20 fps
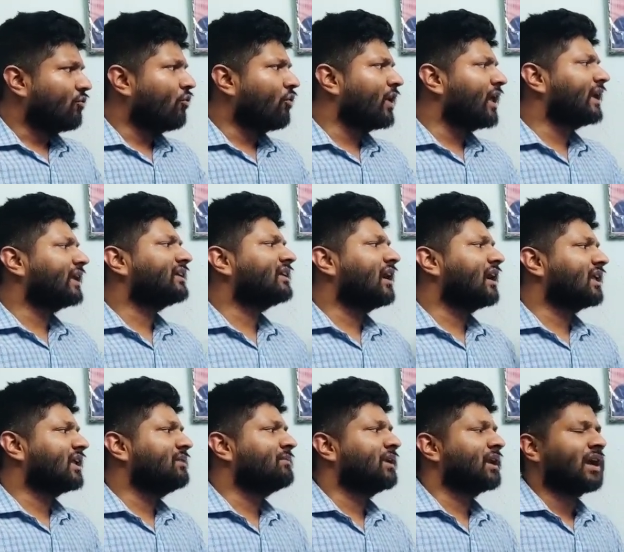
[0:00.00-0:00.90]
অনেকটা
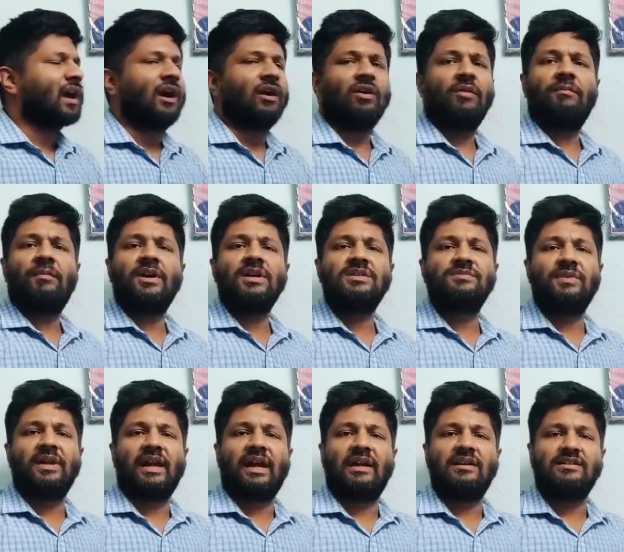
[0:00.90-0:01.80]
আর কি মানে কাট অফ মার্কস
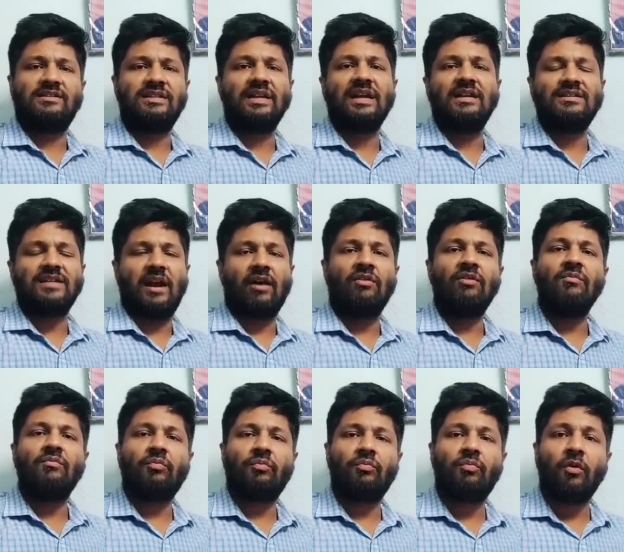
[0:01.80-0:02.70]
বেড়ে গেছে ঠিক আছে এখন
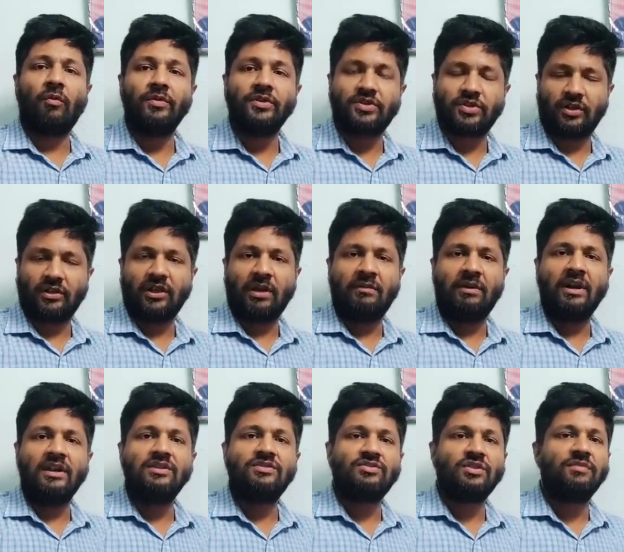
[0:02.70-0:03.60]
ভবিষ্যতে আমরা
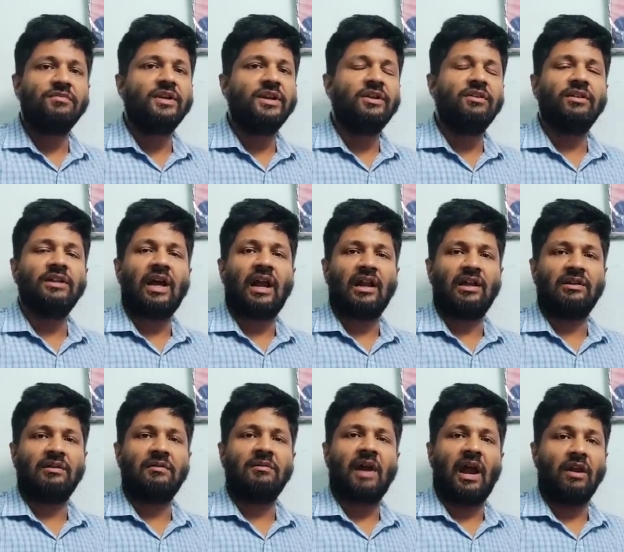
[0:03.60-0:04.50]
নিশ্চয়ই ভিডিওতে
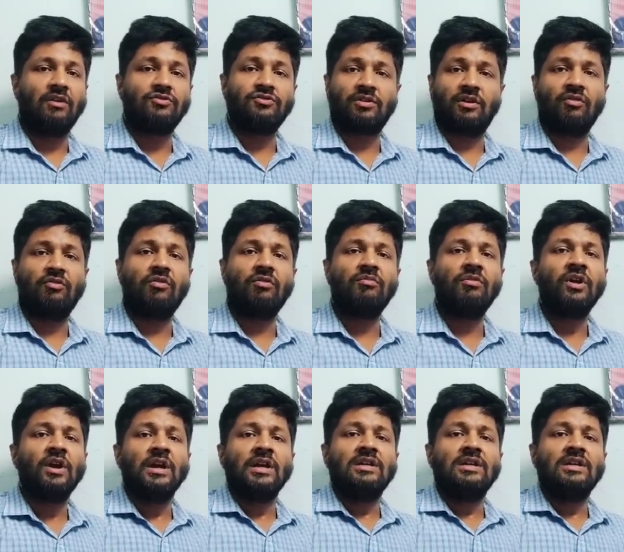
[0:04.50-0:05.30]
আলাদাভাবে আলোচনা করব